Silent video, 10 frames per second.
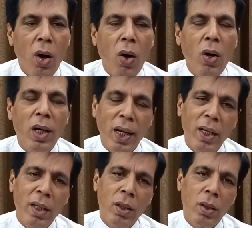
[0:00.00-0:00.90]
और
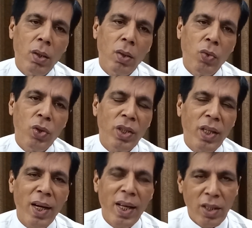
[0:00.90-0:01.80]
लेकिन कुछ
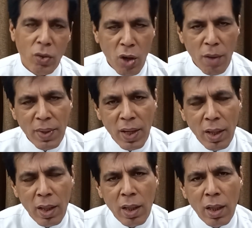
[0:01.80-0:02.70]
ट्रायल ऐसे हुए भी हैं